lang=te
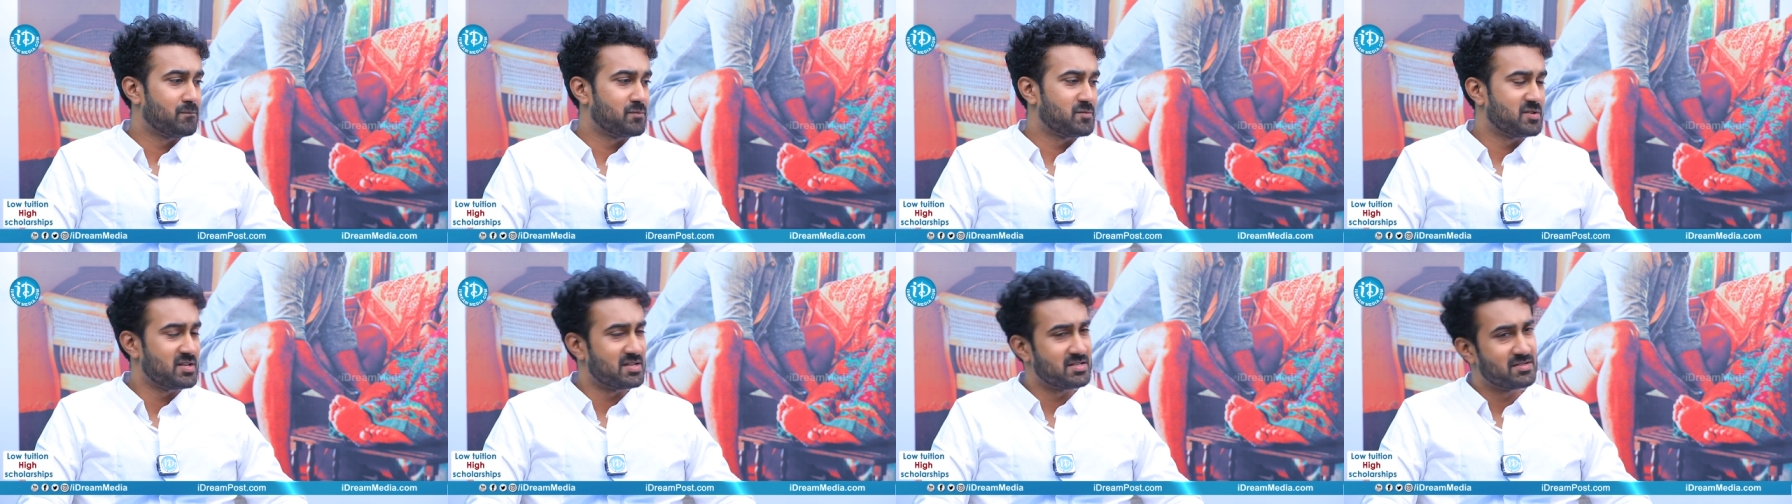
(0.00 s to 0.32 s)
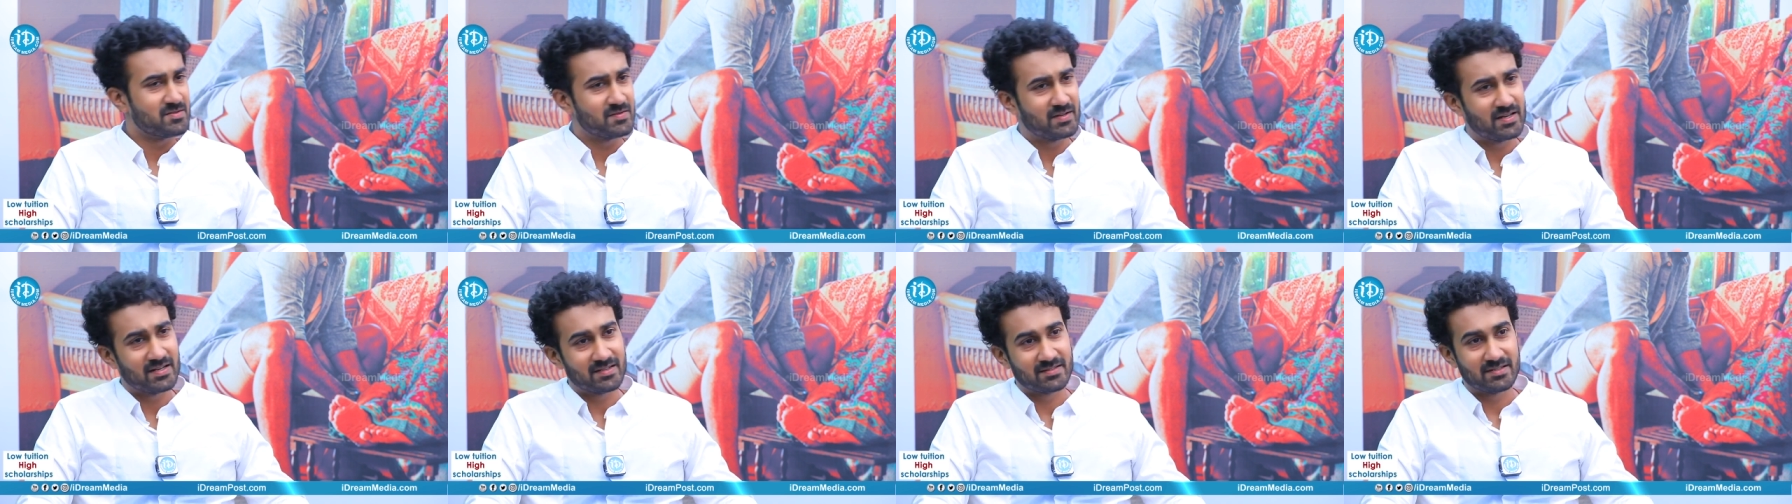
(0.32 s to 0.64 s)

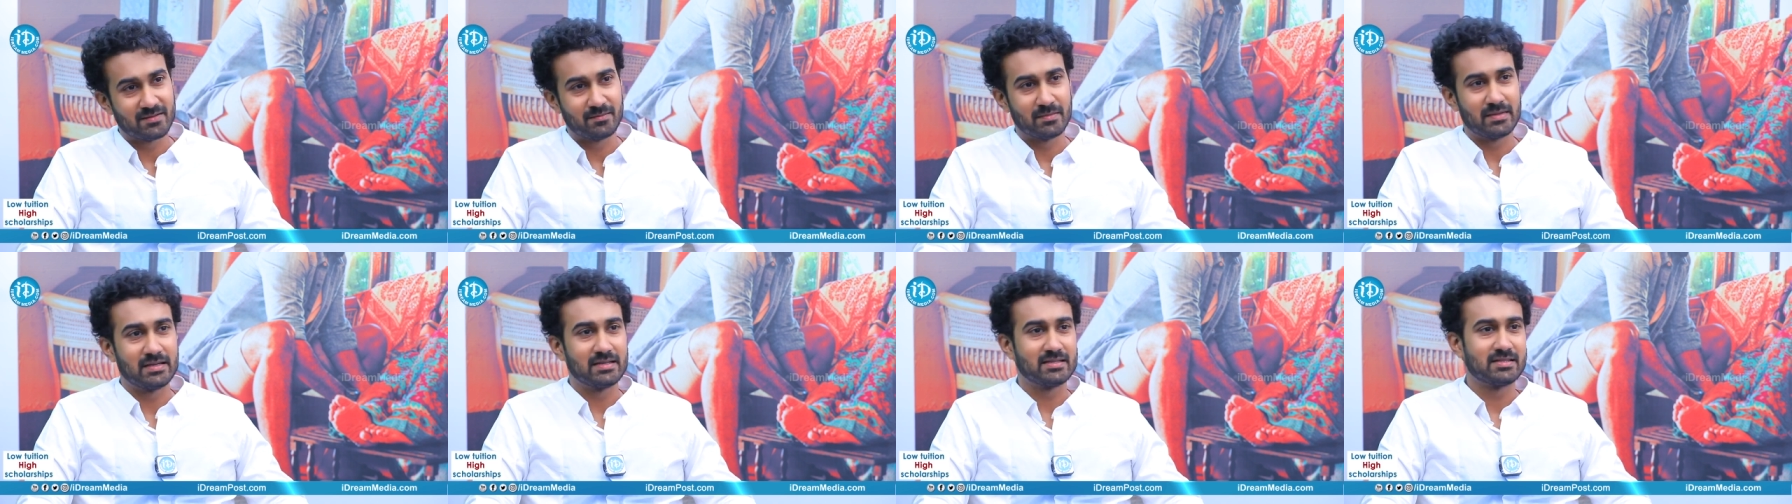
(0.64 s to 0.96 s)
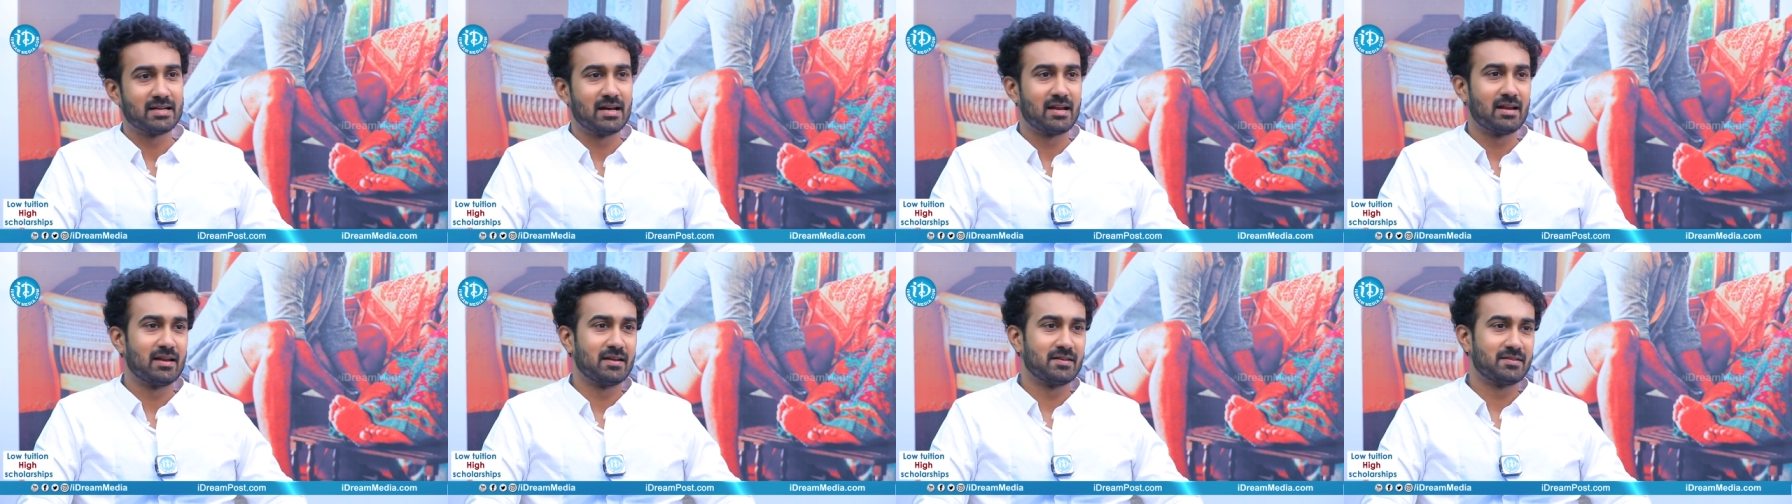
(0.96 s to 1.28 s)
చిరంజీవి గారి సినిమాలు
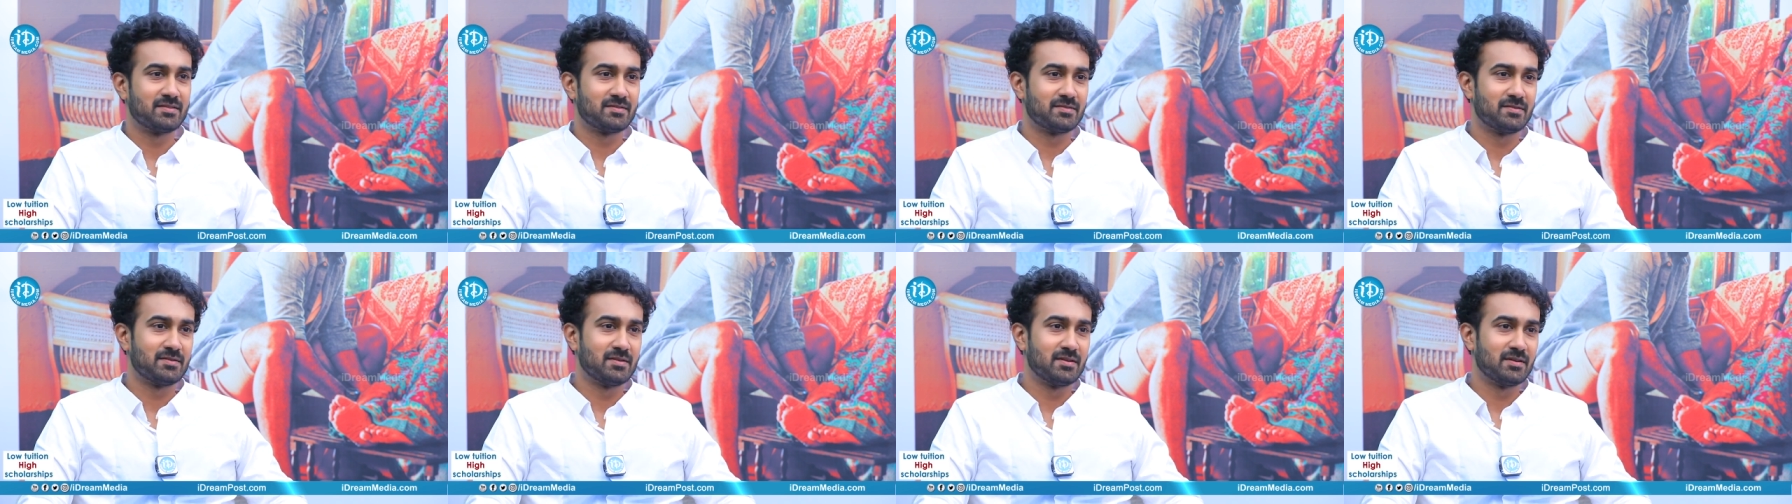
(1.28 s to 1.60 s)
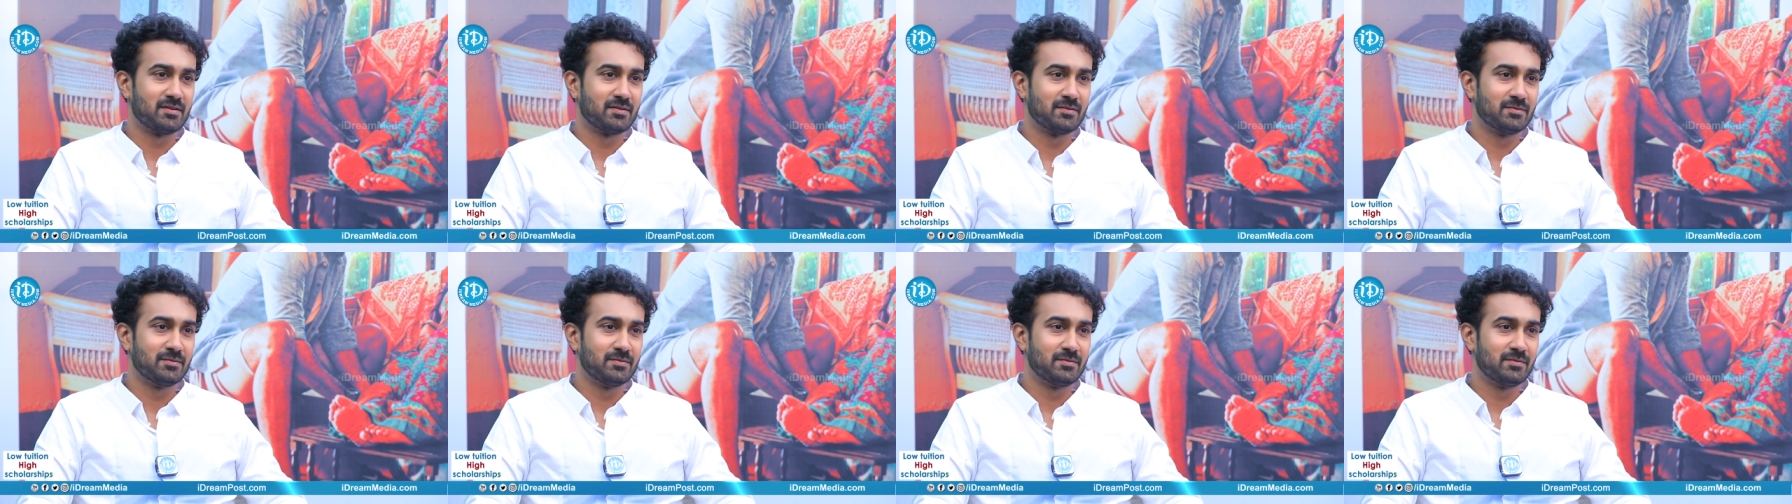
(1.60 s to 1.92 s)
చాలా ఇష్టం
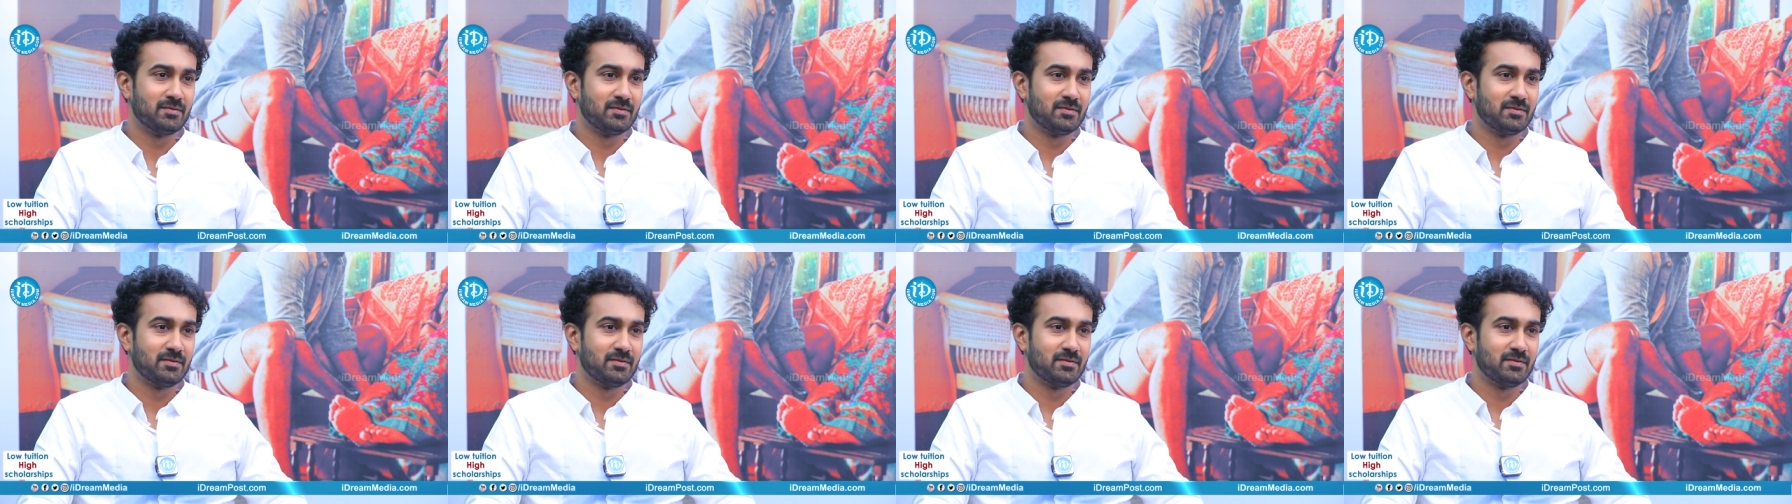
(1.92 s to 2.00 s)
నాకు